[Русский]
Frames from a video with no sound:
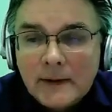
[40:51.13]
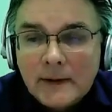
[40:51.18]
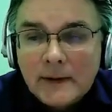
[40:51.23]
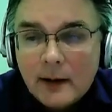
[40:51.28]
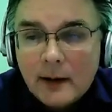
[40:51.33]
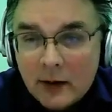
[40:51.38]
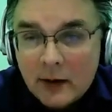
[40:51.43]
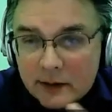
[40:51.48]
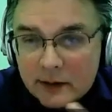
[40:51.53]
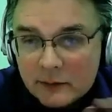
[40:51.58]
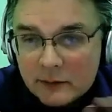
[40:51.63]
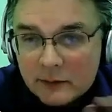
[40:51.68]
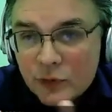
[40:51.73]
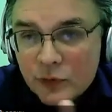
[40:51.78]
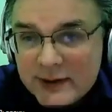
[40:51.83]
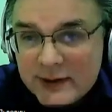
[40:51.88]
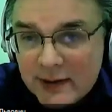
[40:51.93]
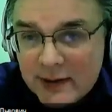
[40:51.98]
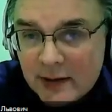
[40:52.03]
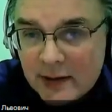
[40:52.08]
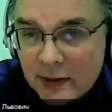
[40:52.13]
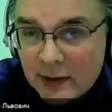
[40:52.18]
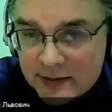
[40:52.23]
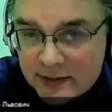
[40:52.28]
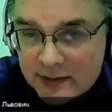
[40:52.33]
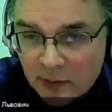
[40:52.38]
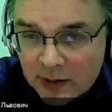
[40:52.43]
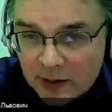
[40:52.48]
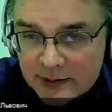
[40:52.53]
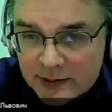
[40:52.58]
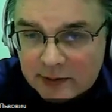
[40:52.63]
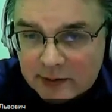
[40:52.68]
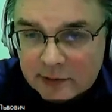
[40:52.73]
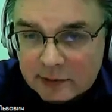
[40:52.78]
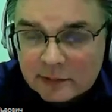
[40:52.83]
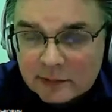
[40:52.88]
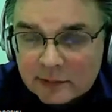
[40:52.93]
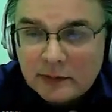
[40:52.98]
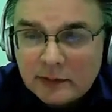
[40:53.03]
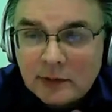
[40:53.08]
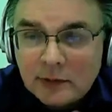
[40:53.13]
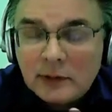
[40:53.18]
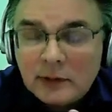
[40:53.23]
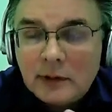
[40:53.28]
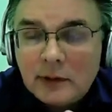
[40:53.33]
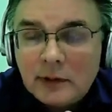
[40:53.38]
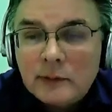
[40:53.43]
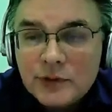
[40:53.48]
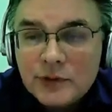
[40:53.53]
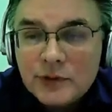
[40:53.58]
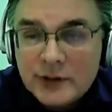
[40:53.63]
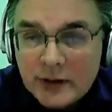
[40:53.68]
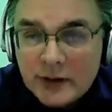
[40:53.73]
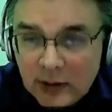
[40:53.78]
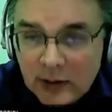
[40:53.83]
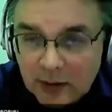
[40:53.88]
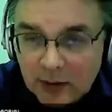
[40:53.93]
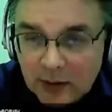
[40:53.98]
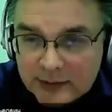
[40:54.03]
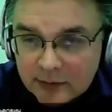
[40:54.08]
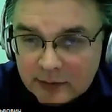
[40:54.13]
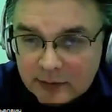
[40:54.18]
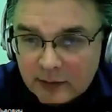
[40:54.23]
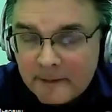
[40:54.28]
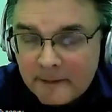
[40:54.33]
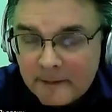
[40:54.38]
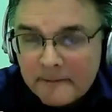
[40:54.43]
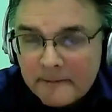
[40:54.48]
Э, музейная тематика, э, музейное дело.